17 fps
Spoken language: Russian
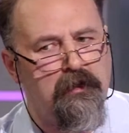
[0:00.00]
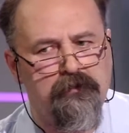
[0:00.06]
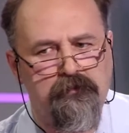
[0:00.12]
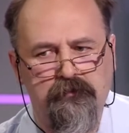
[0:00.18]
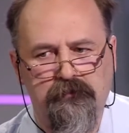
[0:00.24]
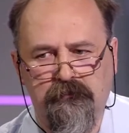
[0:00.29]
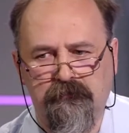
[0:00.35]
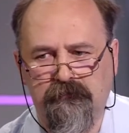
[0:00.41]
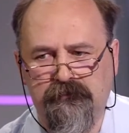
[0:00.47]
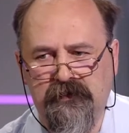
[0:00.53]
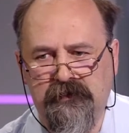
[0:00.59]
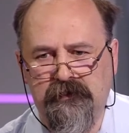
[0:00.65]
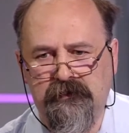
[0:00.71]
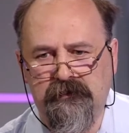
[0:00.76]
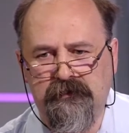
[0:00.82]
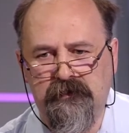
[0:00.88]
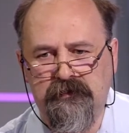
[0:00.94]
Ну,
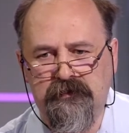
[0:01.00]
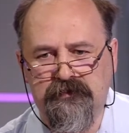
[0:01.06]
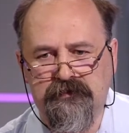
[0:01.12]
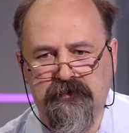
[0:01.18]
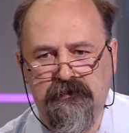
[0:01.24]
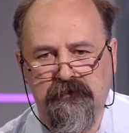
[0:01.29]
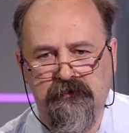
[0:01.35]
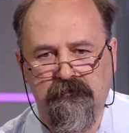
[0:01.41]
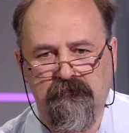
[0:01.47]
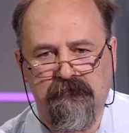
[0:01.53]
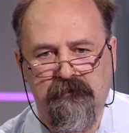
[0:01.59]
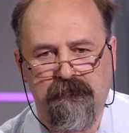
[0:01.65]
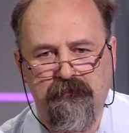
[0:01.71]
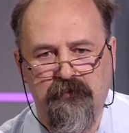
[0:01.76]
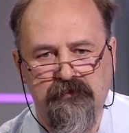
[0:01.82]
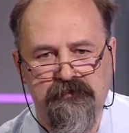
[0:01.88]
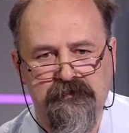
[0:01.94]
такие технические
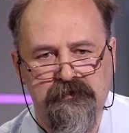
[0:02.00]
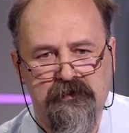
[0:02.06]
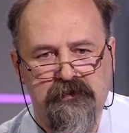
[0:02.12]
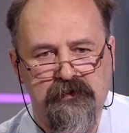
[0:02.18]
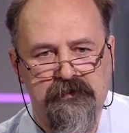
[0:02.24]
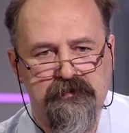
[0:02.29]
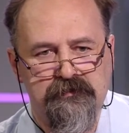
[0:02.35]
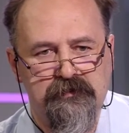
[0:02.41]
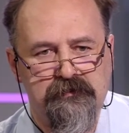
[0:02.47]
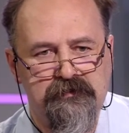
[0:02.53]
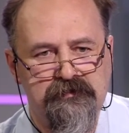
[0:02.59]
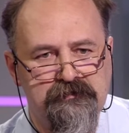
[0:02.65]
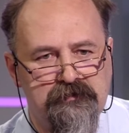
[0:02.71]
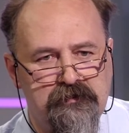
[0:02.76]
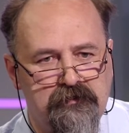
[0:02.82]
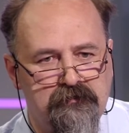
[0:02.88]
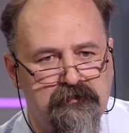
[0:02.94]
вопросы я, конечно, не
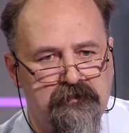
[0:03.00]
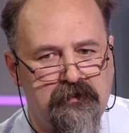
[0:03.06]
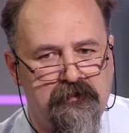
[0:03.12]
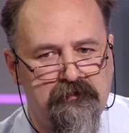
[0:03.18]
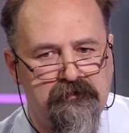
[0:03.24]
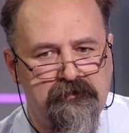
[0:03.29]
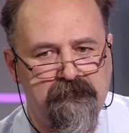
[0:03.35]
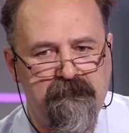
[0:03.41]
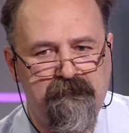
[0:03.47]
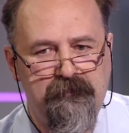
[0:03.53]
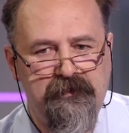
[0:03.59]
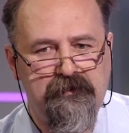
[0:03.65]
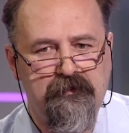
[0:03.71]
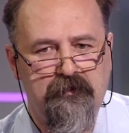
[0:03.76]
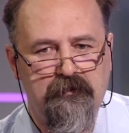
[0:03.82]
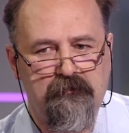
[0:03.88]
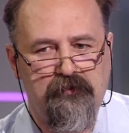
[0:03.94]
знаю. Я не в
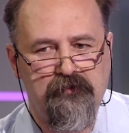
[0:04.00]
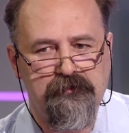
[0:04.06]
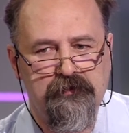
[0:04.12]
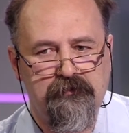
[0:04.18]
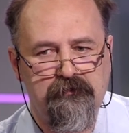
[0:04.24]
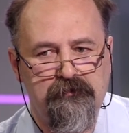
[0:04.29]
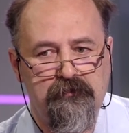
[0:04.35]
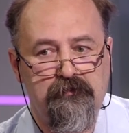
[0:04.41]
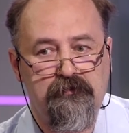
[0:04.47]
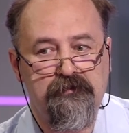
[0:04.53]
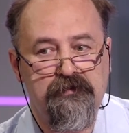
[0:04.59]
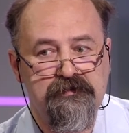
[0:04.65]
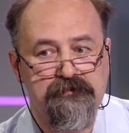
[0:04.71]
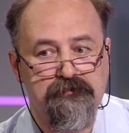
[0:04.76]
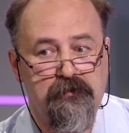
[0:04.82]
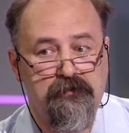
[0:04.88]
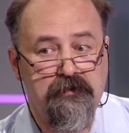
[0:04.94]
МИДе работаю. Но, mm-hmm.
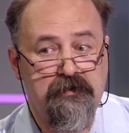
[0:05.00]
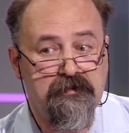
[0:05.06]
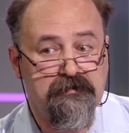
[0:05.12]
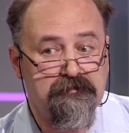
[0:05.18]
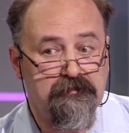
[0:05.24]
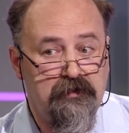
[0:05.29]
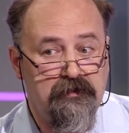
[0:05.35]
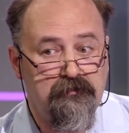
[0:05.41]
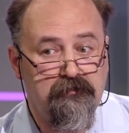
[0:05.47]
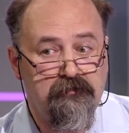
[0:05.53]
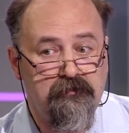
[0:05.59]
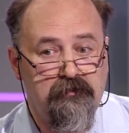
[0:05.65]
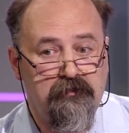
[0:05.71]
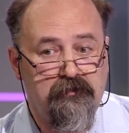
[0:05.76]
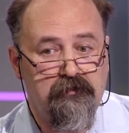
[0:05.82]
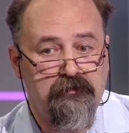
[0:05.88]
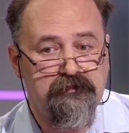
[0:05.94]
насколько я знаю,
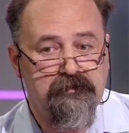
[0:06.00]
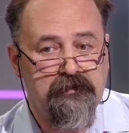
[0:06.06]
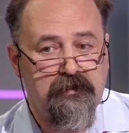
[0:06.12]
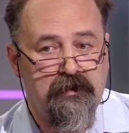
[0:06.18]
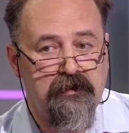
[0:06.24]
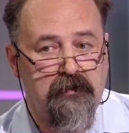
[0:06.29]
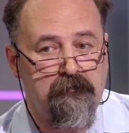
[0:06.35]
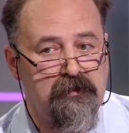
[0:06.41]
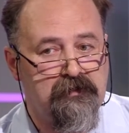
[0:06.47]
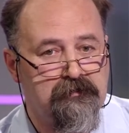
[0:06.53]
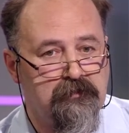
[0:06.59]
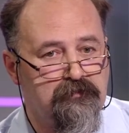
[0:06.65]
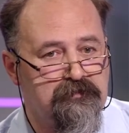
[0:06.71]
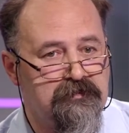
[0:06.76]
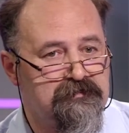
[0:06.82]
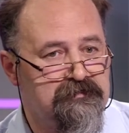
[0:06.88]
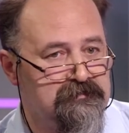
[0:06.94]
э, такая команда
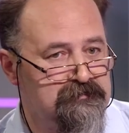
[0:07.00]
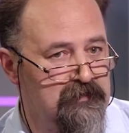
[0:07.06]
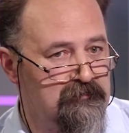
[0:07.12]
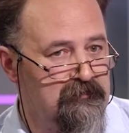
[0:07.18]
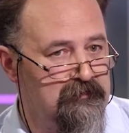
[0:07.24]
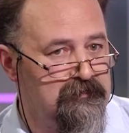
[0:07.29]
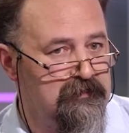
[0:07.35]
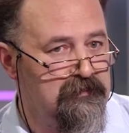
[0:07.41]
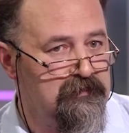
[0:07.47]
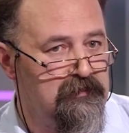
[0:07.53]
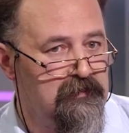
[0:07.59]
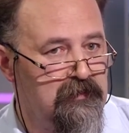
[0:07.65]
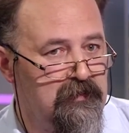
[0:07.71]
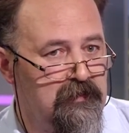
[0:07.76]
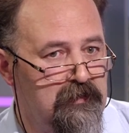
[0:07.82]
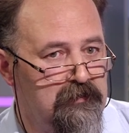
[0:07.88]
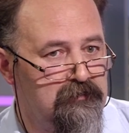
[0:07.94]
уже составлена.
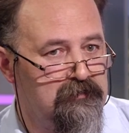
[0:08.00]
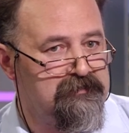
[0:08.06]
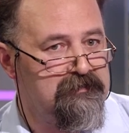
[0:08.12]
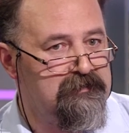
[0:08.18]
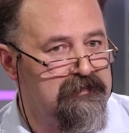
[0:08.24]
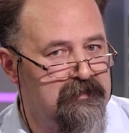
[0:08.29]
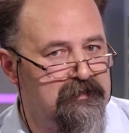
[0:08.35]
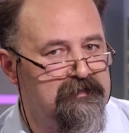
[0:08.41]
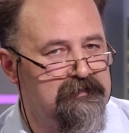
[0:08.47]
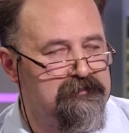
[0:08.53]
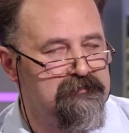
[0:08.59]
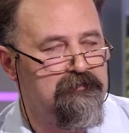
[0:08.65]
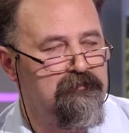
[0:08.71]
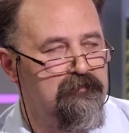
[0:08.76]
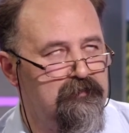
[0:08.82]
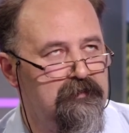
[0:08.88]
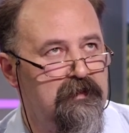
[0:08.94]
То есть не
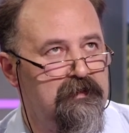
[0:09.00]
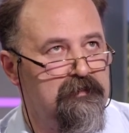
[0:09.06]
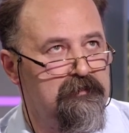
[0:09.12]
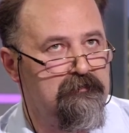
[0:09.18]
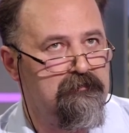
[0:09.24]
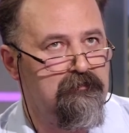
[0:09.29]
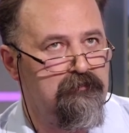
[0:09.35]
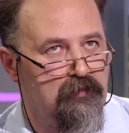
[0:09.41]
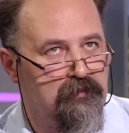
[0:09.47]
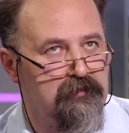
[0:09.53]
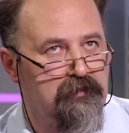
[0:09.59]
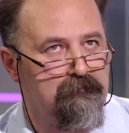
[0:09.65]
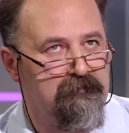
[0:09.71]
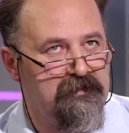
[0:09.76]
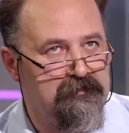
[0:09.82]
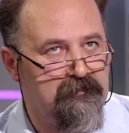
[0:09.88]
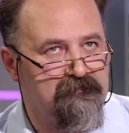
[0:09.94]
из людей только
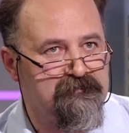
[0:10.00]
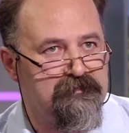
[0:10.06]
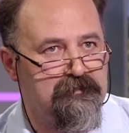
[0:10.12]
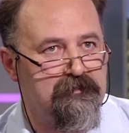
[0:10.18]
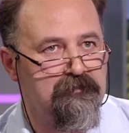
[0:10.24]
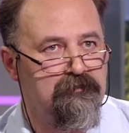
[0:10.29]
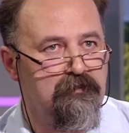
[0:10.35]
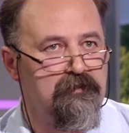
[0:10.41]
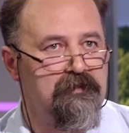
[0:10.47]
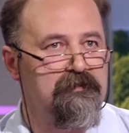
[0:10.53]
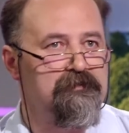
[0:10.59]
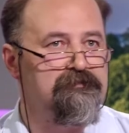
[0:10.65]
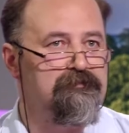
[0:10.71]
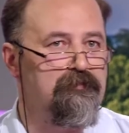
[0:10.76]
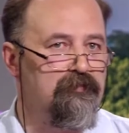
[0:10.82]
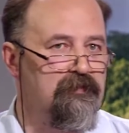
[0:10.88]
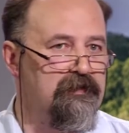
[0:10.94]
МИДовских, но и
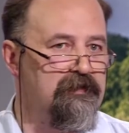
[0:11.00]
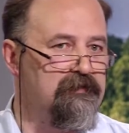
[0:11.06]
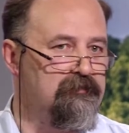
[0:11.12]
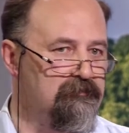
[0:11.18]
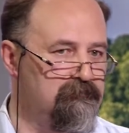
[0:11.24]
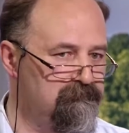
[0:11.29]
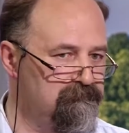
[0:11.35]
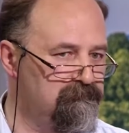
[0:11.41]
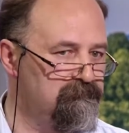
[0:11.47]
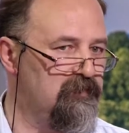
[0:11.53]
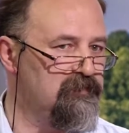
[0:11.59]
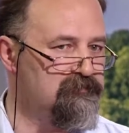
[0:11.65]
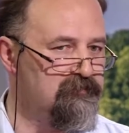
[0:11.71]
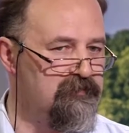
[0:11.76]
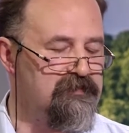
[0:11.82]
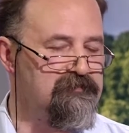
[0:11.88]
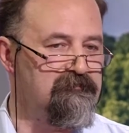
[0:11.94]
из других
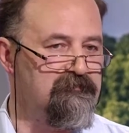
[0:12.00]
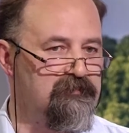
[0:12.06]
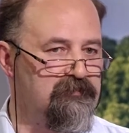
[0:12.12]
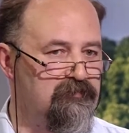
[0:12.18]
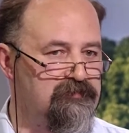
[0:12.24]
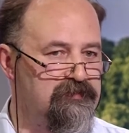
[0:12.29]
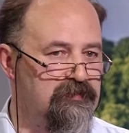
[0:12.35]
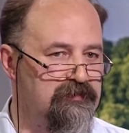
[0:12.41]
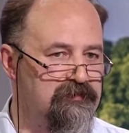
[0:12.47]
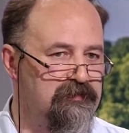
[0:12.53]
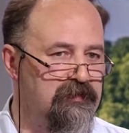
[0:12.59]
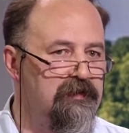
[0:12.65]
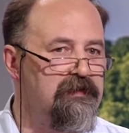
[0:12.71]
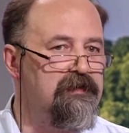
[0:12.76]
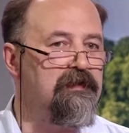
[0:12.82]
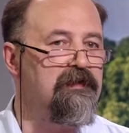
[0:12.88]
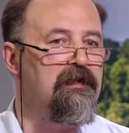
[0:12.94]
государственных
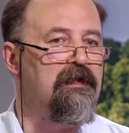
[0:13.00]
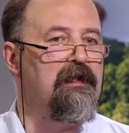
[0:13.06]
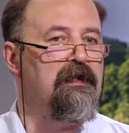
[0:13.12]
учреждений.